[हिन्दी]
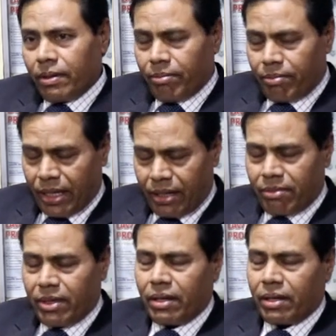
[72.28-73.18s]

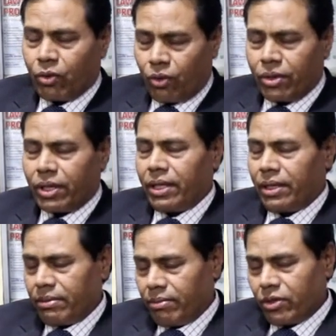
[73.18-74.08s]
मेन रोड की
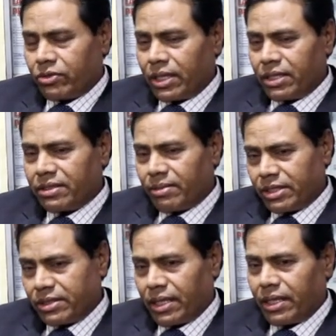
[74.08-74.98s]
बहुत सारी
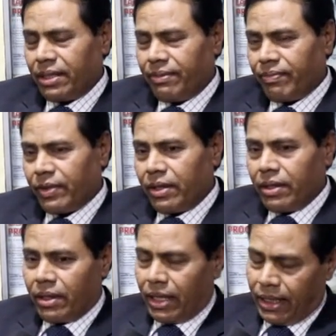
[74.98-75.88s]
समस्याएं